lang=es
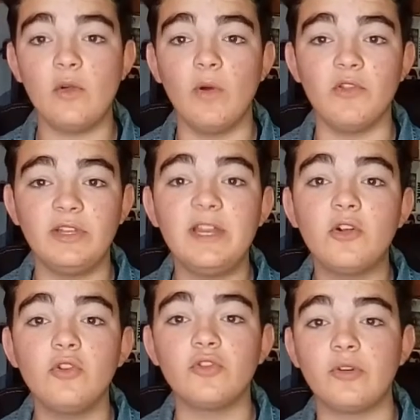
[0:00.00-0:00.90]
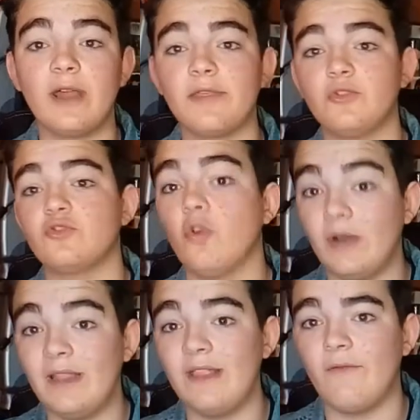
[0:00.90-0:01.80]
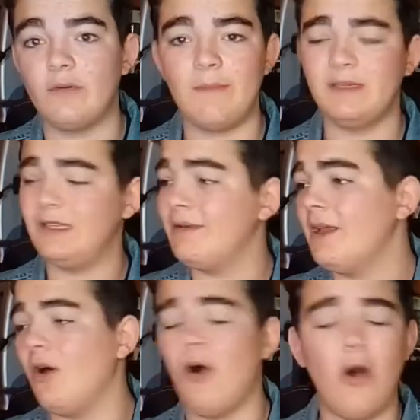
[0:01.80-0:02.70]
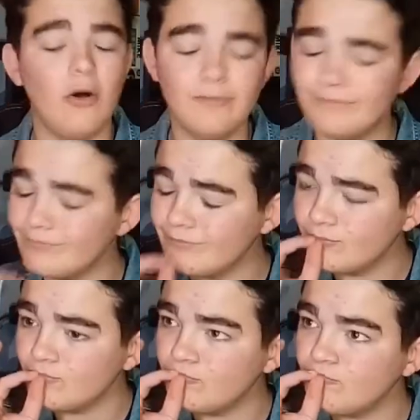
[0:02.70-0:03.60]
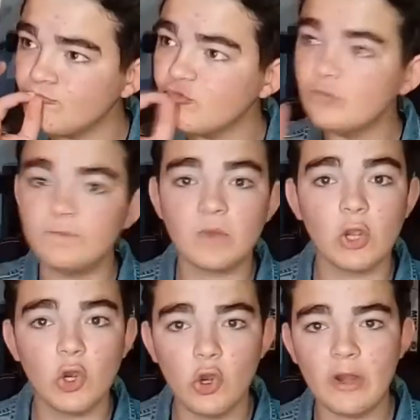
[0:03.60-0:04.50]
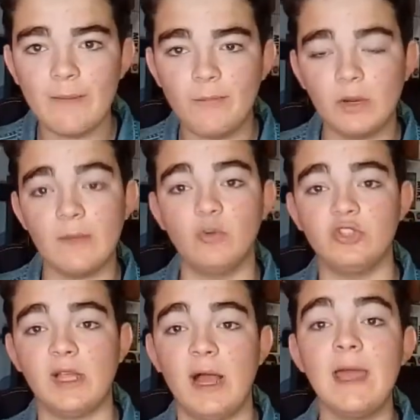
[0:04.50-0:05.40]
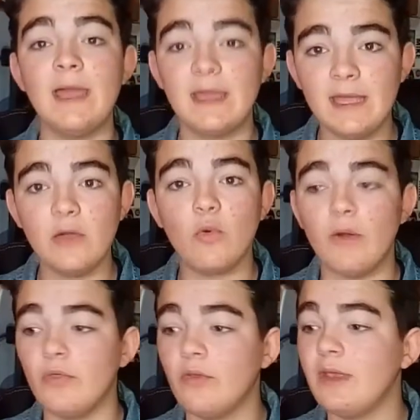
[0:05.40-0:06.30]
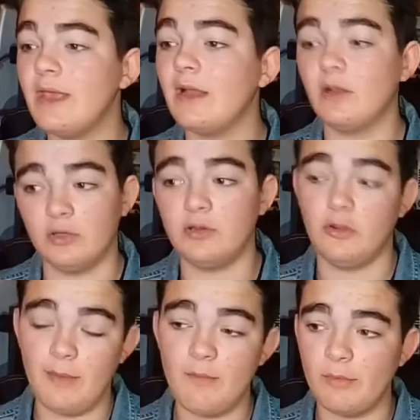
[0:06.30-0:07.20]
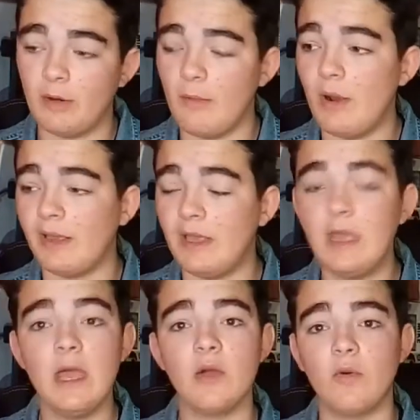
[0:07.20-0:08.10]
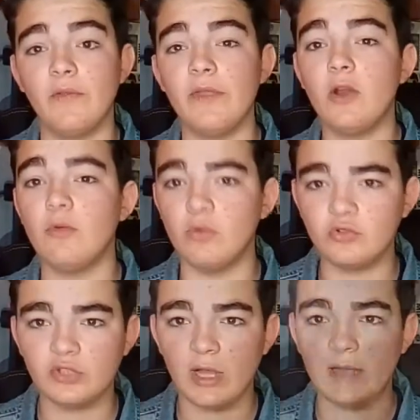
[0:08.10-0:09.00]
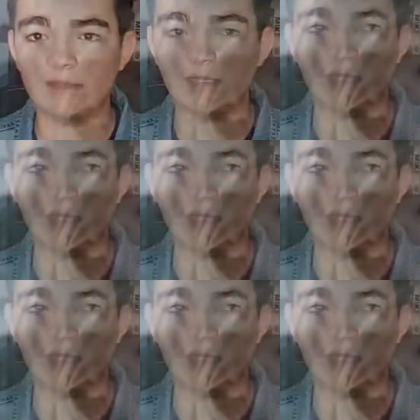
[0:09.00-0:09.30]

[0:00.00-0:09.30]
Y cuando tiene contronazos con él de forma invisible, oh, gloria pura de música. Y cuando ella, lo mismo volvemos aquí, cuando ella lo busca,